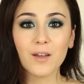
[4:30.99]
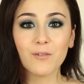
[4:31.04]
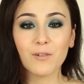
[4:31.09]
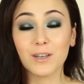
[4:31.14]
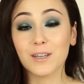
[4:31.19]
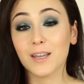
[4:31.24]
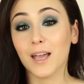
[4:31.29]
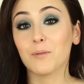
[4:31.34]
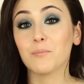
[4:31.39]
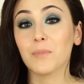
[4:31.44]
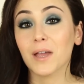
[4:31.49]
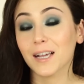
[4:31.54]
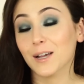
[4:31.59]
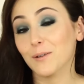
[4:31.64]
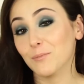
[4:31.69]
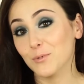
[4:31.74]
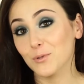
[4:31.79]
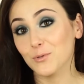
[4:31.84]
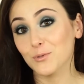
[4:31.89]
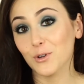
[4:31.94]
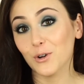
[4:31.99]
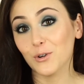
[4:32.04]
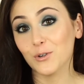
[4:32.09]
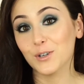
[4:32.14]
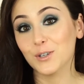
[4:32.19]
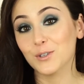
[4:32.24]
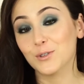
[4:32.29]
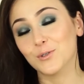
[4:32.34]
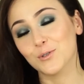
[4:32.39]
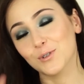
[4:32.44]
Wenn ihr ein
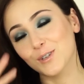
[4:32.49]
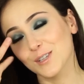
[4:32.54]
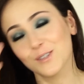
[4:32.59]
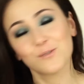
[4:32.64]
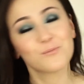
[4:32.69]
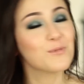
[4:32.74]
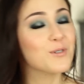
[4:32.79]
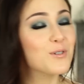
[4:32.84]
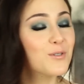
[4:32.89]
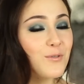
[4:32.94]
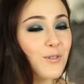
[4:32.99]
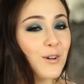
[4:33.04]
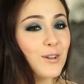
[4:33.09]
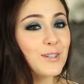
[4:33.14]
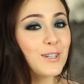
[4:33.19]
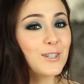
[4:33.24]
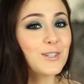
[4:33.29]
Make-up-Tutorial zu diesem Look wollt,